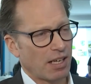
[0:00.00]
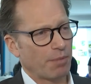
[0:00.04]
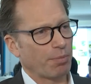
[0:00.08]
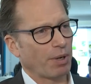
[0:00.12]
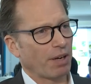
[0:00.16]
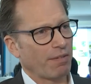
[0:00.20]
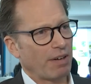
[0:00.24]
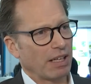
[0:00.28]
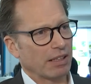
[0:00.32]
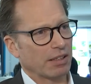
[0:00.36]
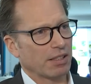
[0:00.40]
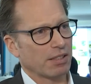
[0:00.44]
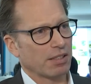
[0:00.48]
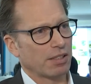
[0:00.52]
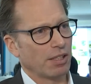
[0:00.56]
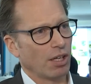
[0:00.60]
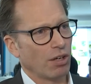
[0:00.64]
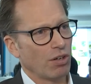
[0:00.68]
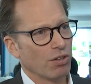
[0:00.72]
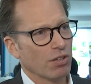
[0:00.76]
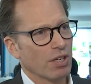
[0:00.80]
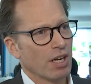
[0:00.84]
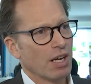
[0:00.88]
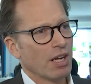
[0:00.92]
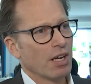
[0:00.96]
eine
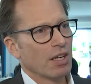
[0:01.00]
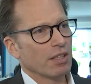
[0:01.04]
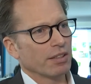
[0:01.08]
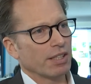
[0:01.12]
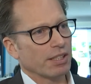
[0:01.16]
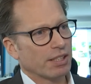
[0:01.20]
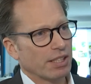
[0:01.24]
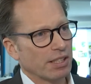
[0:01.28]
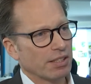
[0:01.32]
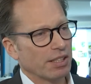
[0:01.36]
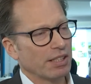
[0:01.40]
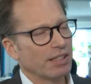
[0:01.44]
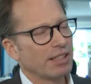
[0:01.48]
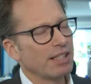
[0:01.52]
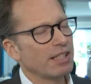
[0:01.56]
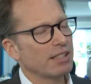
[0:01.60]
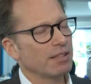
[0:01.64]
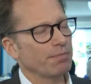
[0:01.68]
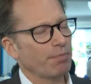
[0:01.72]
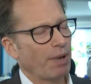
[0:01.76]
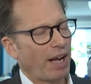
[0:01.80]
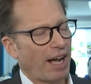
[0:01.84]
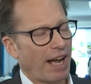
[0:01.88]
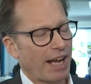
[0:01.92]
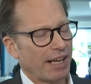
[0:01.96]
Privatisierung. Das ist in
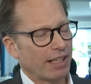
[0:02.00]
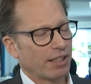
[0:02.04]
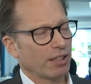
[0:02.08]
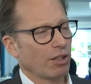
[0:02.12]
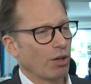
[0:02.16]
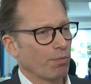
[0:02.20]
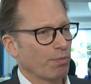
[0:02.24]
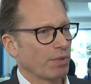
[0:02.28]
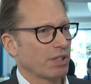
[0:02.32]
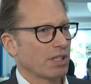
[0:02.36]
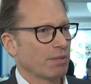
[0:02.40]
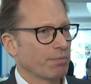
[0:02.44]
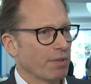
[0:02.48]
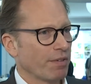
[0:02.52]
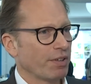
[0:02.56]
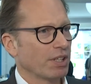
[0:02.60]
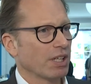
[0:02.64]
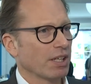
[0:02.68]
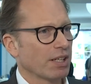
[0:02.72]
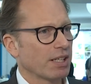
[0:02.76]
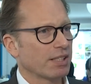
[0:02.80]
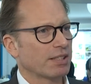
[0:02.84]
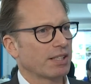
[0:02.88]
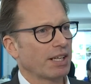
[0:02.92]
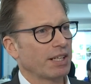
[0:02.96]
diesen Bereichen, hat man immer
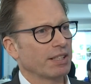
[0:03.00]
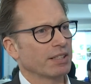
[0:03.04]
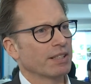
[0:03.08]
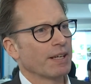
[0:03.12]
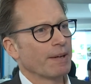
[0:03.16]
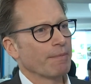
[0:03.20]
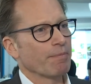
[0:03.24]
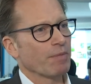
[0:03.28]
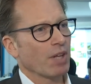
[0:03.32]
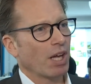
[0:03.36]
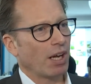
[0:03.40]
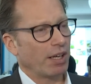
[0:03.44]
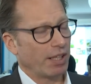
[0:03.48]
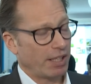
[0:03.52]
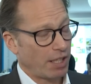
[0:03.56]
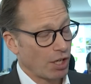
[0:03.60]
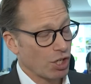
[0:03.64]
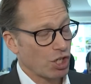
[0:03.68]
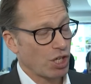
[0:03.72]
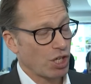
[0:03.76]
wieder gesehen, äh, eher